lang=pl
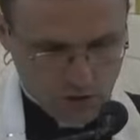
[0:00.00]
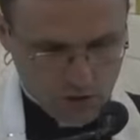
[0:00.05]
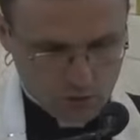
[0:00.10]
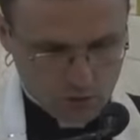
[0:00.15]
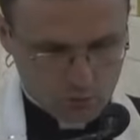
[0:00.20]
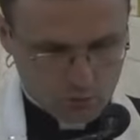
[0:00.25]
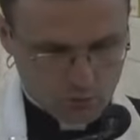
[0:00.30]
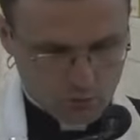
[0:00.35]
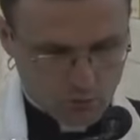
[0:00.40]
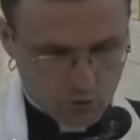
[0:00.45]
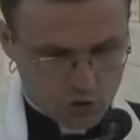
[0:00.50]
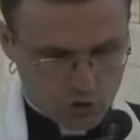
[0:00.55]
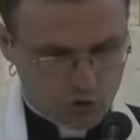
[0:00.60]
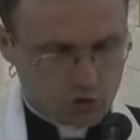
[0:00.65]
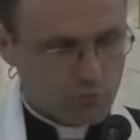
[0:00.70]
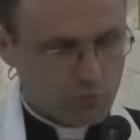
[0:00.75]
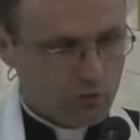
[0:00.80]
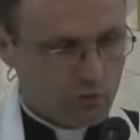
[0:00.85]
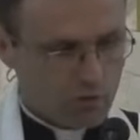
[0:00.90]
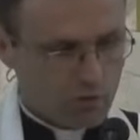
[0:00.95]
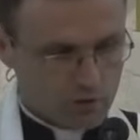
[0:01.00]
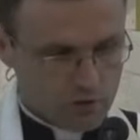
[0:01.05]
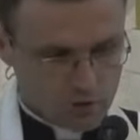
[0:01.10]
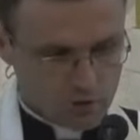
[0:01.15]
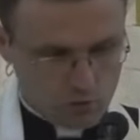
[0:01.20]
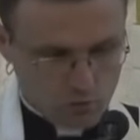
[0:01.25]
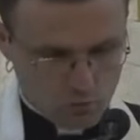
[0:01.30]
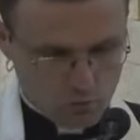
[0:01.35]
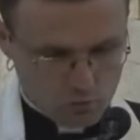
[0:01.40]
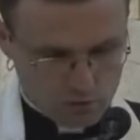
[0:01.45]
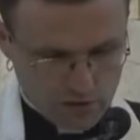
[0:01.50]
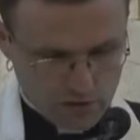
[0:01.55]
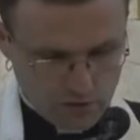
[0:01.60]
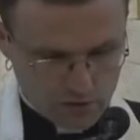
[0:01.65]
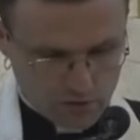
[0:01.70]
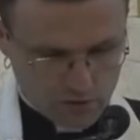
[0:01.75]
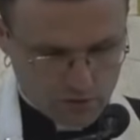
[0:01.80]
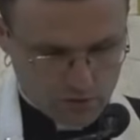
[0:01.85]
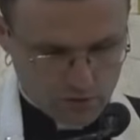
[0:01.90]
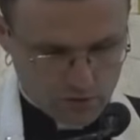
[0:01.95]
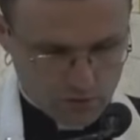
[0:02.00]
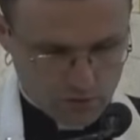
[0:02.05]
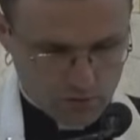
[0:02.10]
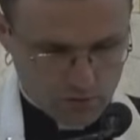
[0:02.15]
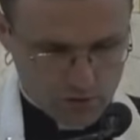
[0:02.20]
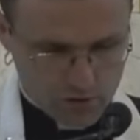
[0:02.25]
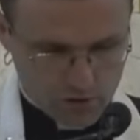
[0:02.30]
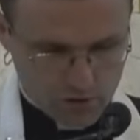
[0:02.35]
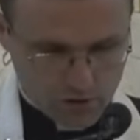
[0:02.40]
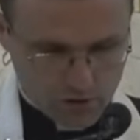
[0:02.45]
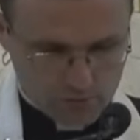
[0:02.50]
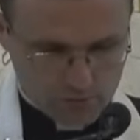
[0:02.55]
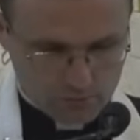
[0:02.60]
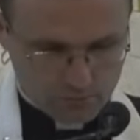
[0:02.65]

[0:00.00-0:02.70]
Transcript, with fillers: który może doprowadzić do utraty nadziei.